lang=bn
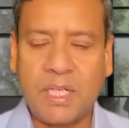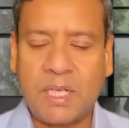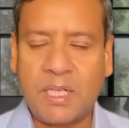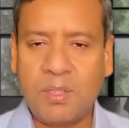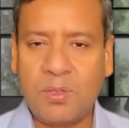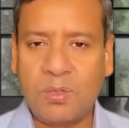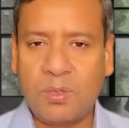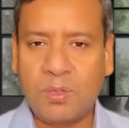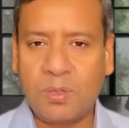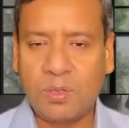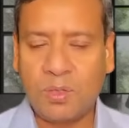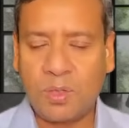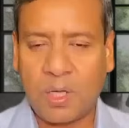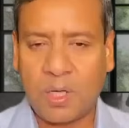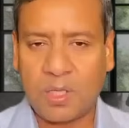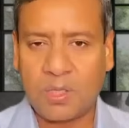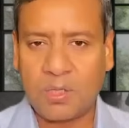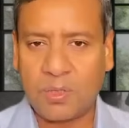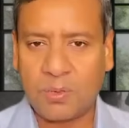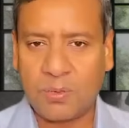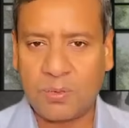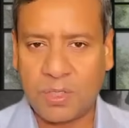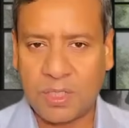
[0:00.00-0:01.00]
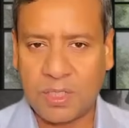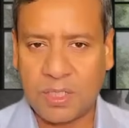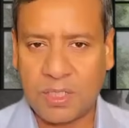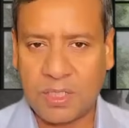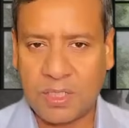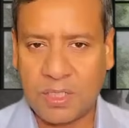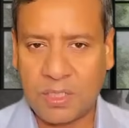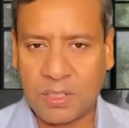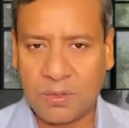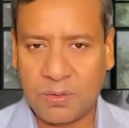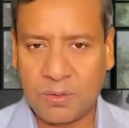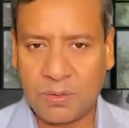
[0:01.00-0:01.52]
এই নতুন কয়েকজন উপদেষ্টা
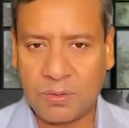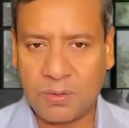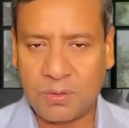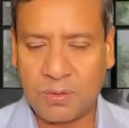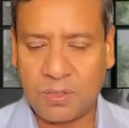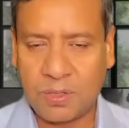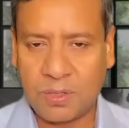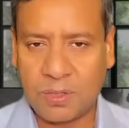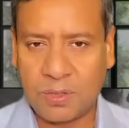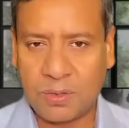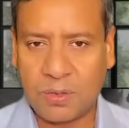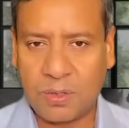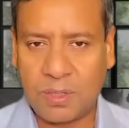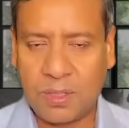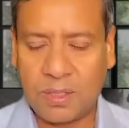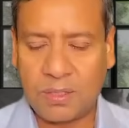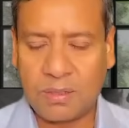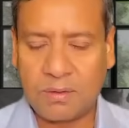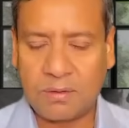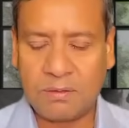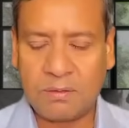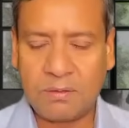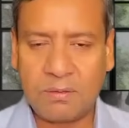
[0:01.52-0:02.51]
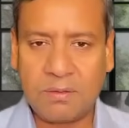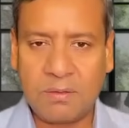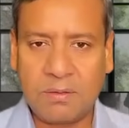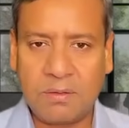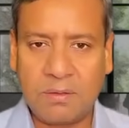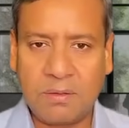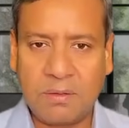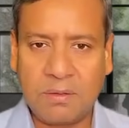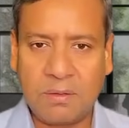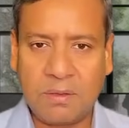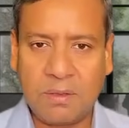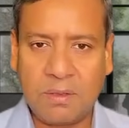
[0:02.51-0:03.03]
নিয়োজিত হলেন
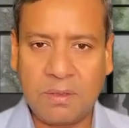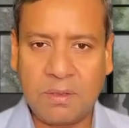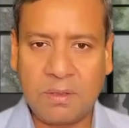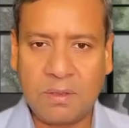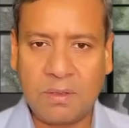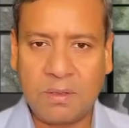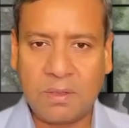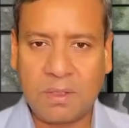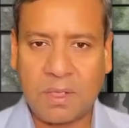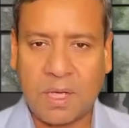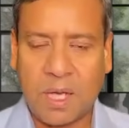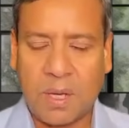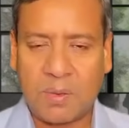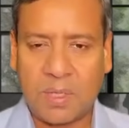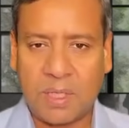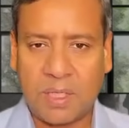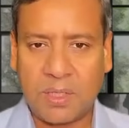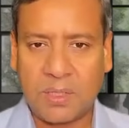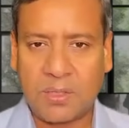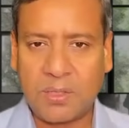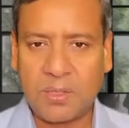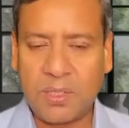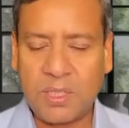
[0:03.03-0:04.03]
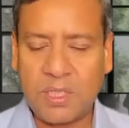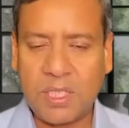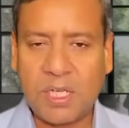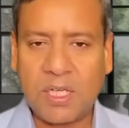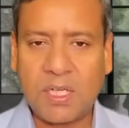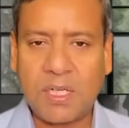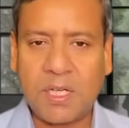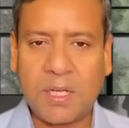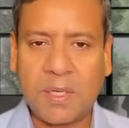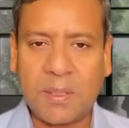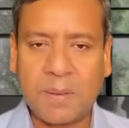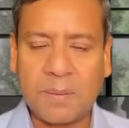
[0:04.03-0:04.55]
আমরা কিছুই
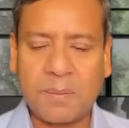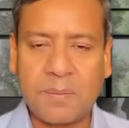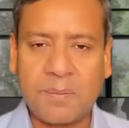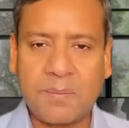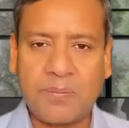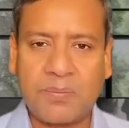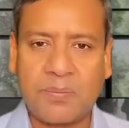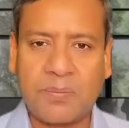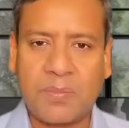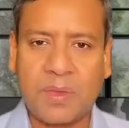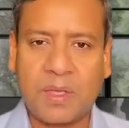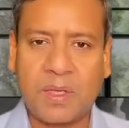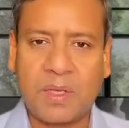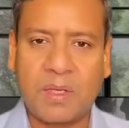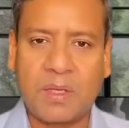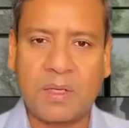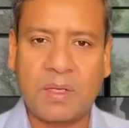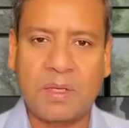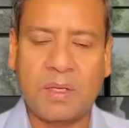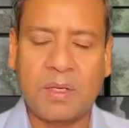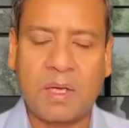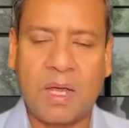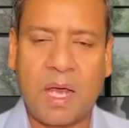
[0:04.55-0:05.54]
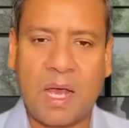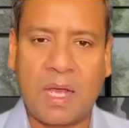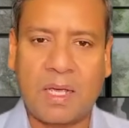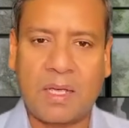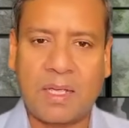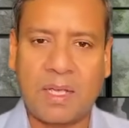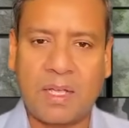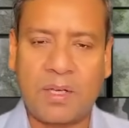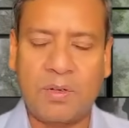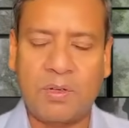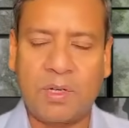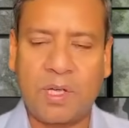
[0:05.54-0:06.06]
জানি না আগে
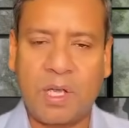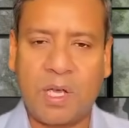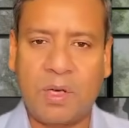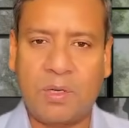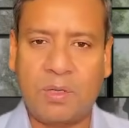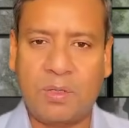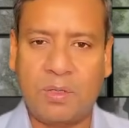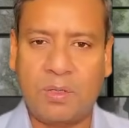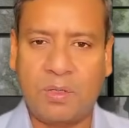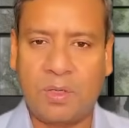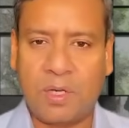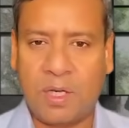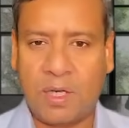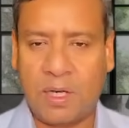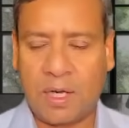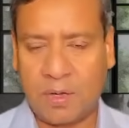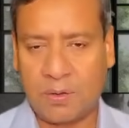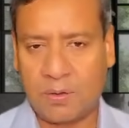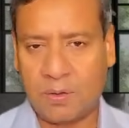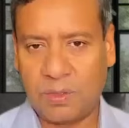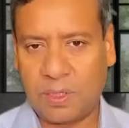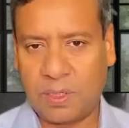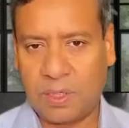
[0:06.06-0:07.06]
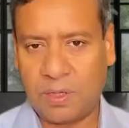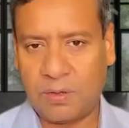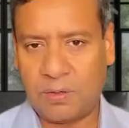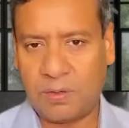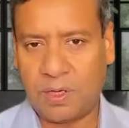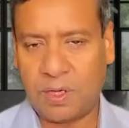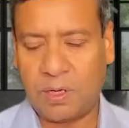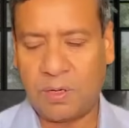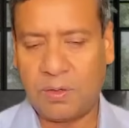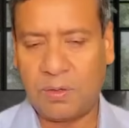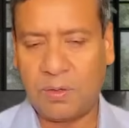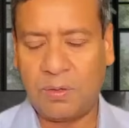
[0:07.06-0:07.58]
কেন নেওয়া হলো না এখন কেন
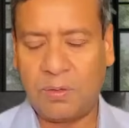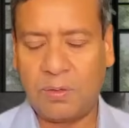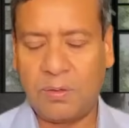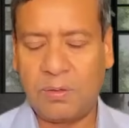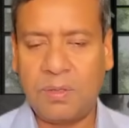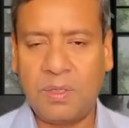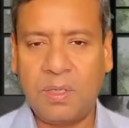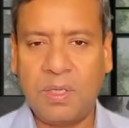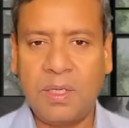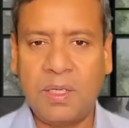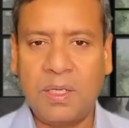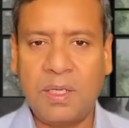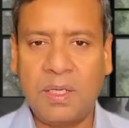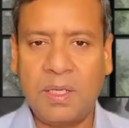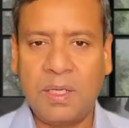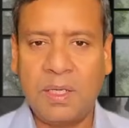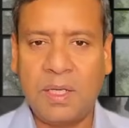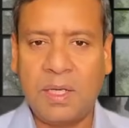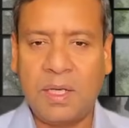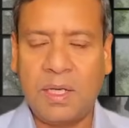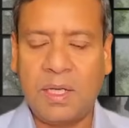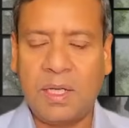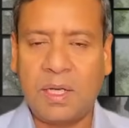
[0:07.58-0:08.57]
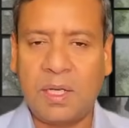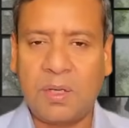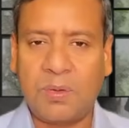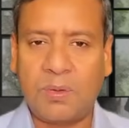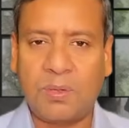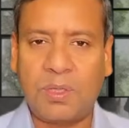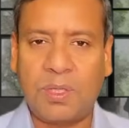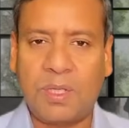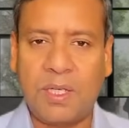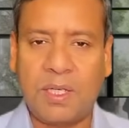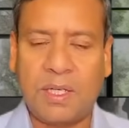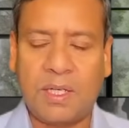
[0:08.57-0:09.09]
নেওয়া হলো এরা
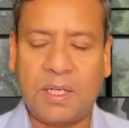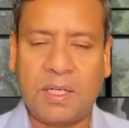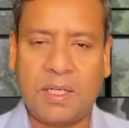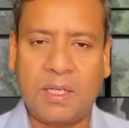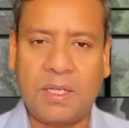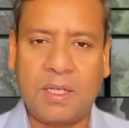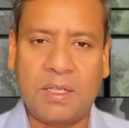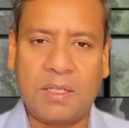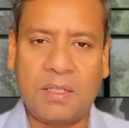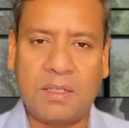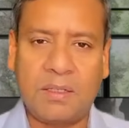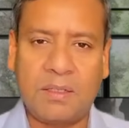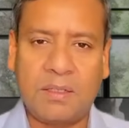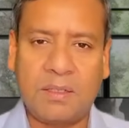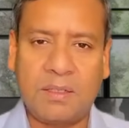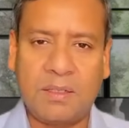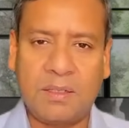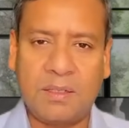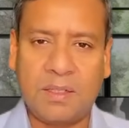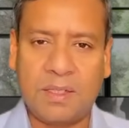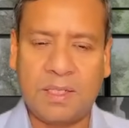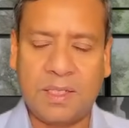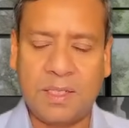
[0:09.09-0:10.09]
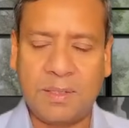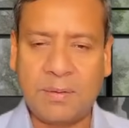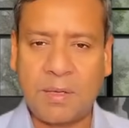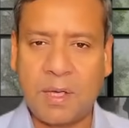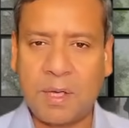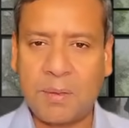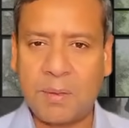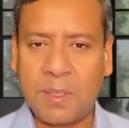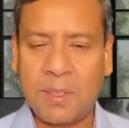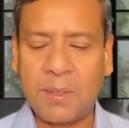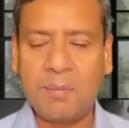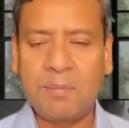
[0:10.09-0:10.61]
কোত্থেকে এলেন
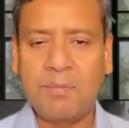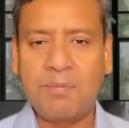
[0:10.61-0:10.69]
কিভাবে